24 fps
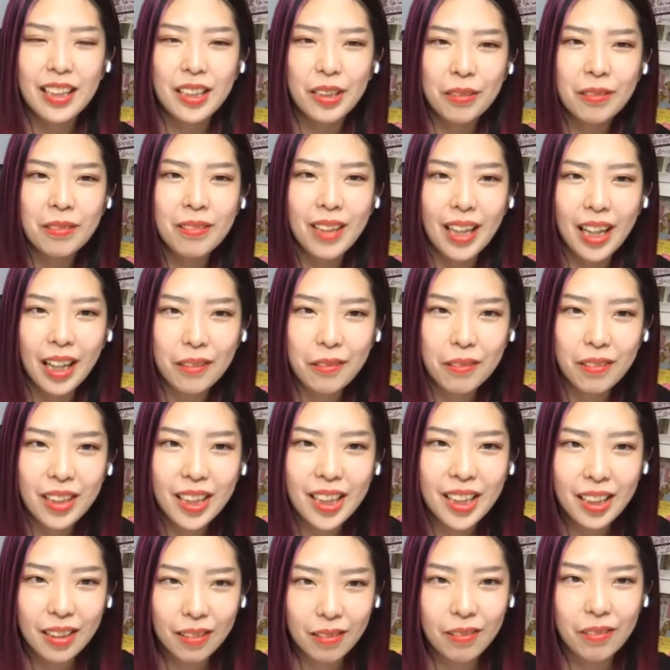超
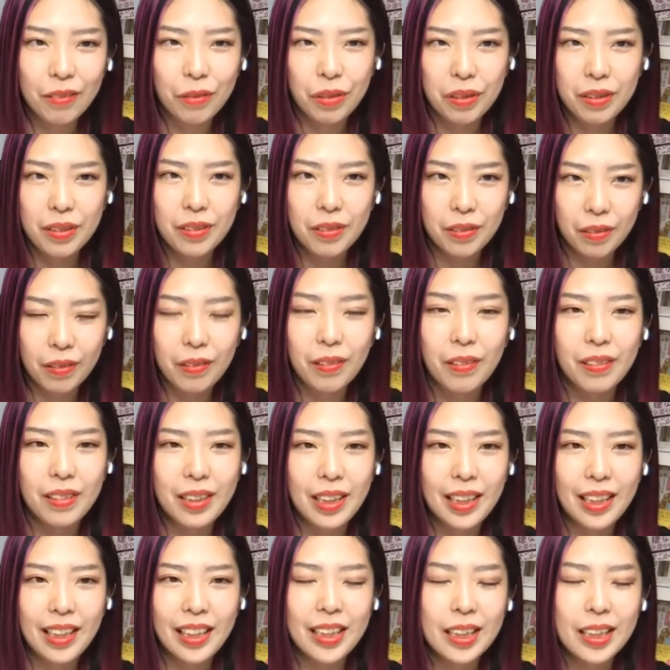憧れの服を